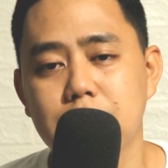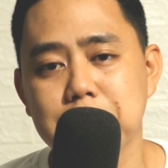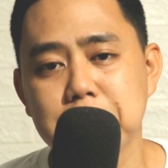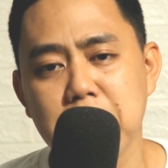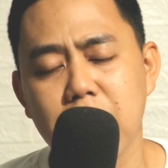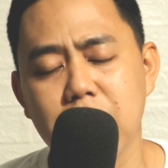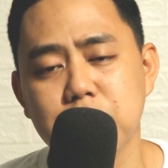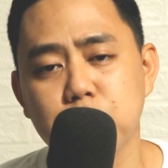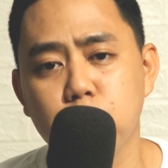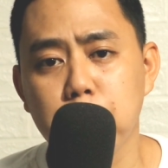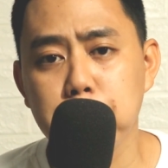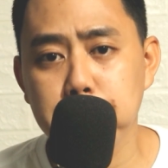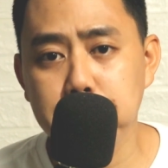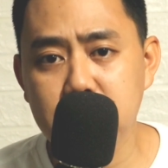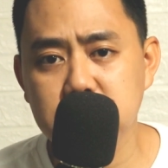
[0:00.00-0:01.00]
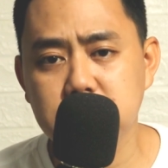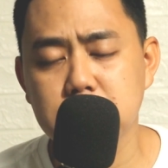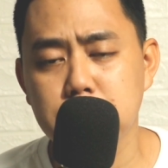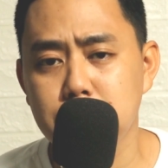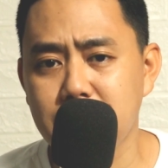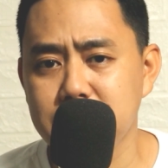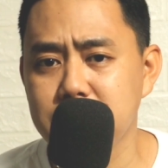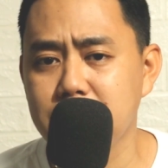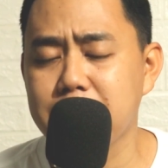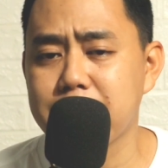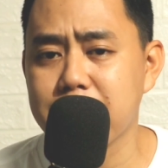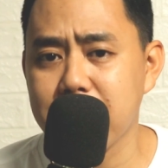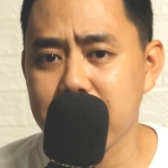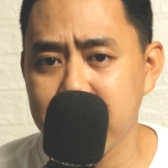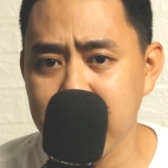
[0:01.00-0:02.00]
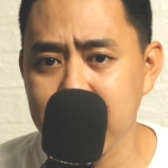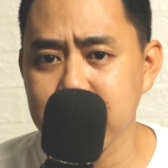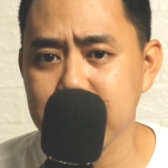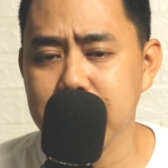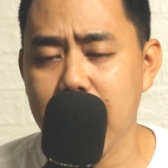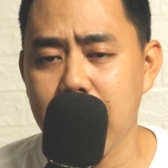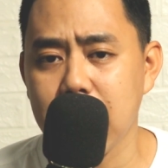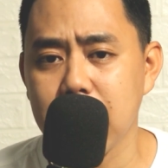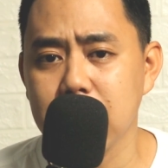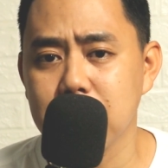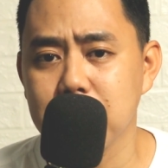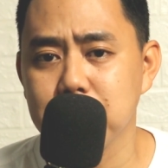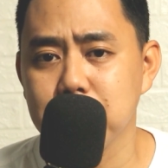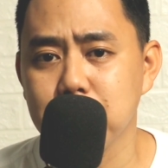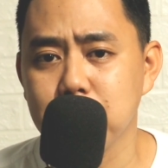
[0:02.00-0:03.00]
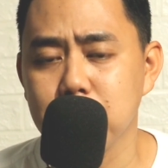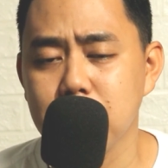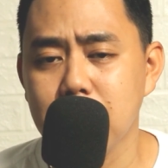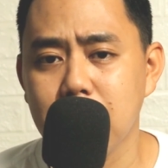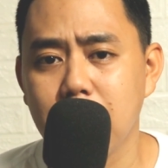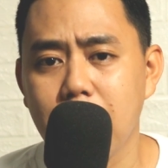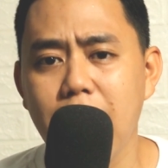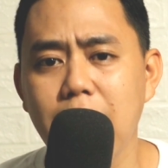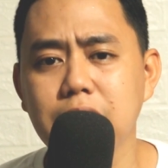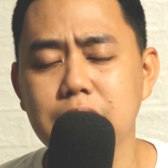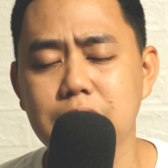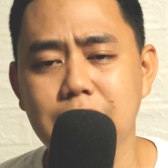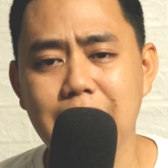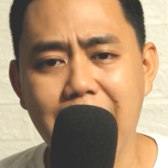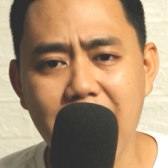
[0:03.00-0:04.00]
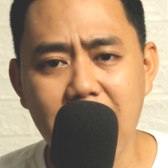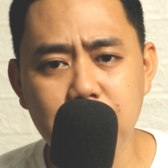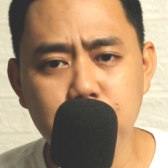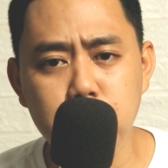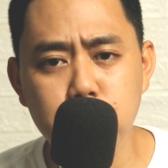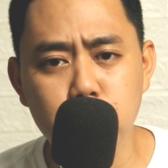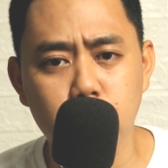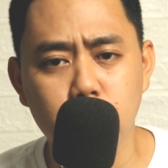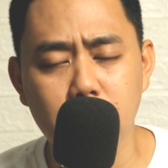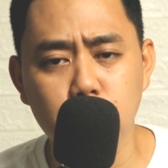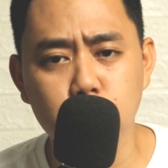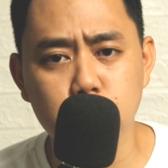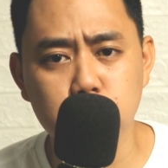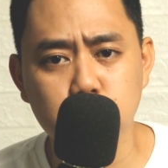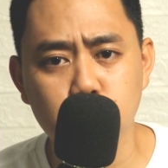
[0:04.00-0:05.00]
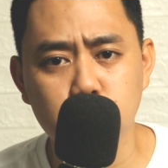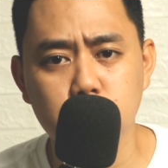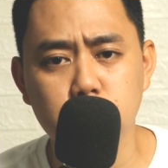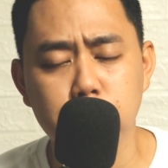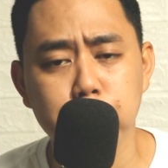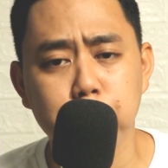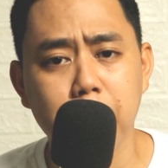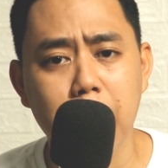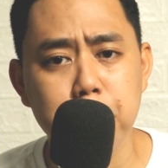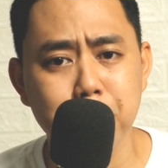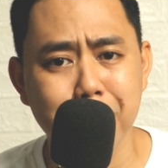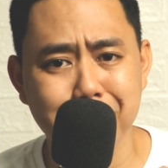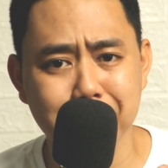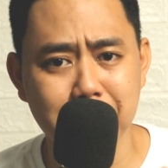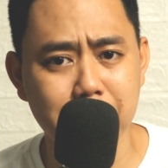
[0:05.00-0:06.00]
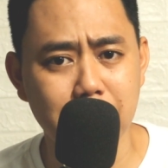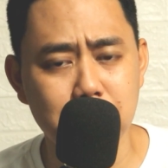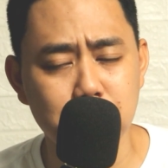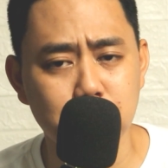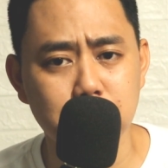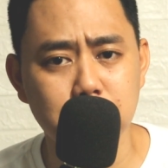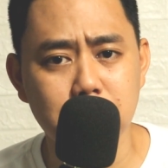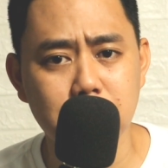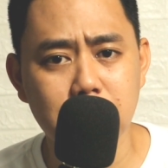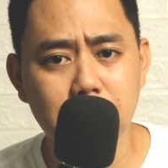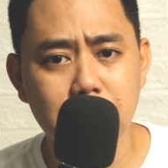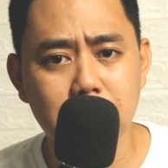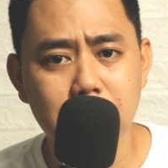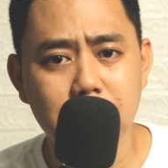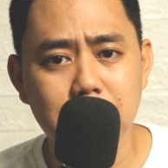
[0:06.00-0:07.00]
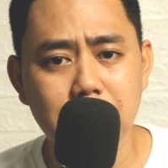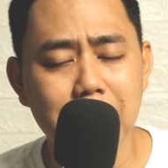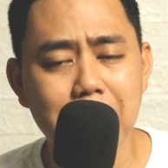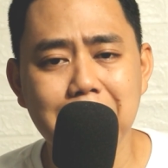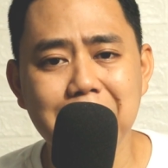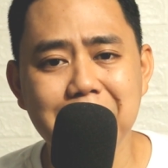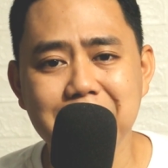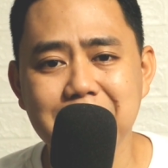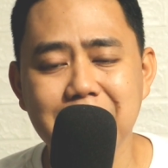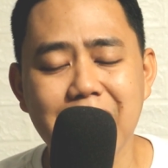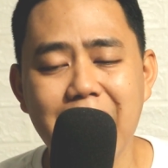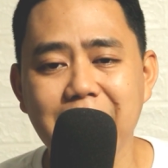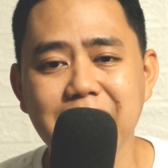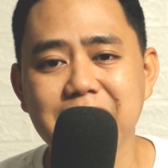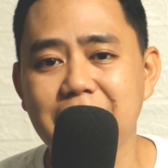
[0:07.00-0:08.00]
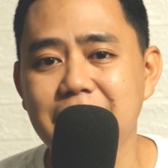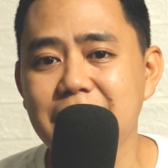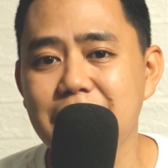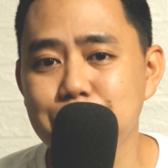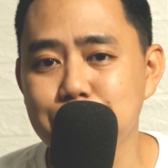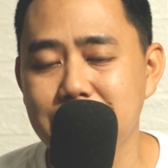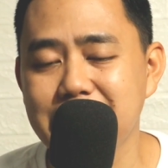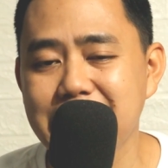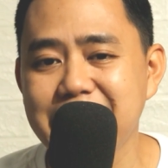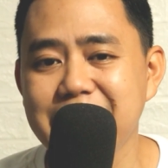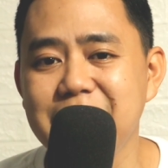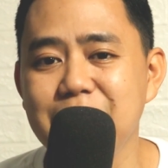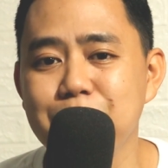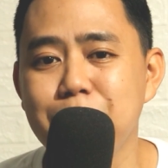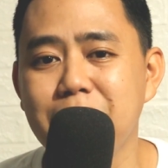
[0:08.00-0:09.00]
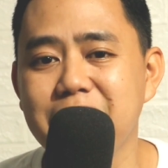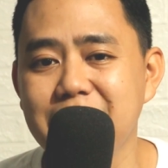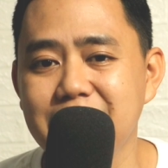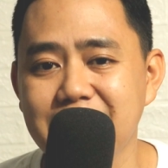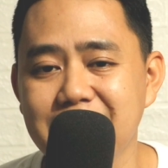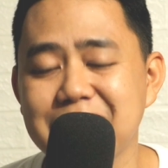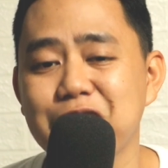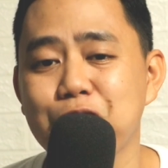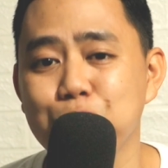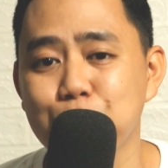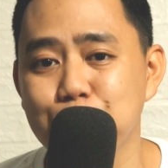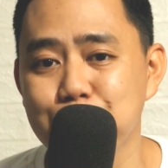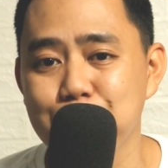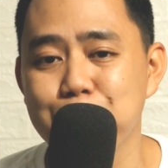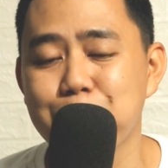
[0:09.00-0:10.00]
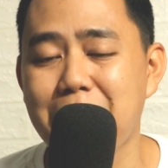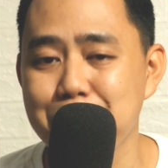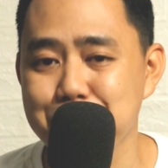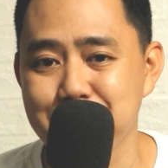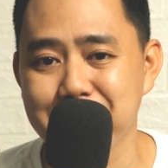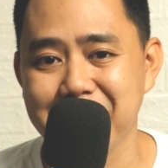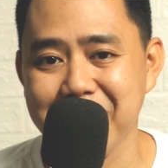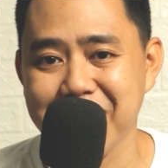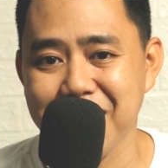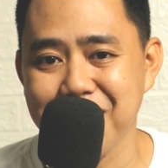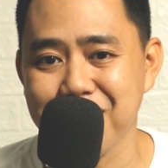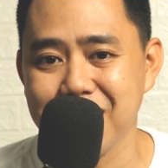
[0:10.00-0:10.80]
Kasi as compared sa mga nagre-renta, no, kahit gaano mo kagusto yung property na yon, eh hindi, kahit kailan man, hindi magiging sayo yung property na